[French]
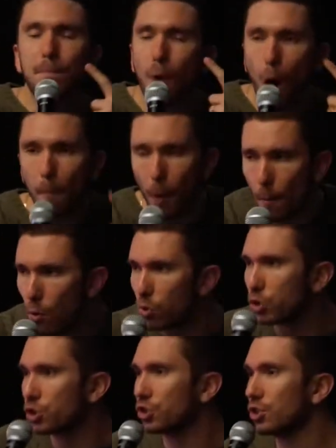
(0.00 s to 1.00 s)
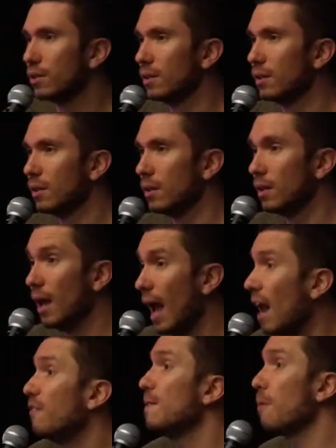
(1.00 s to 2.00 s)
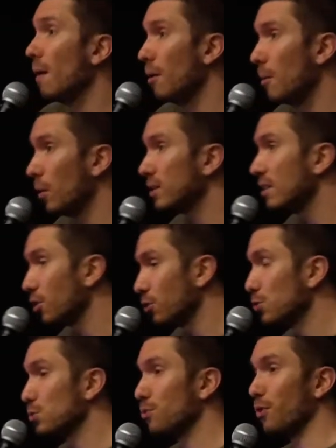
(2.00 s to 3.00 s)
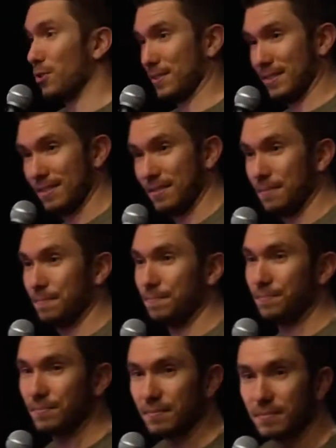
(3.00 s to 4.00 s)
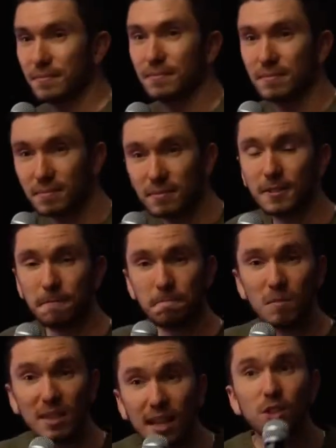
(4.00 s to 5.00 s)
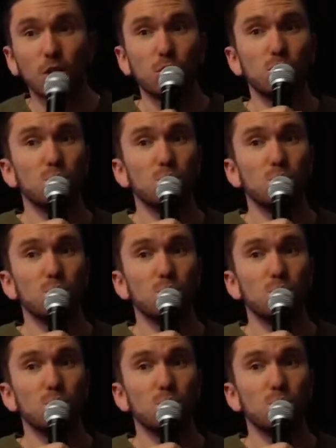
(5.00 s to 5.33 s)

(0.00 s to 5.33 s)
propre bouche, elle vit probablement des temps de souffrance, des temps de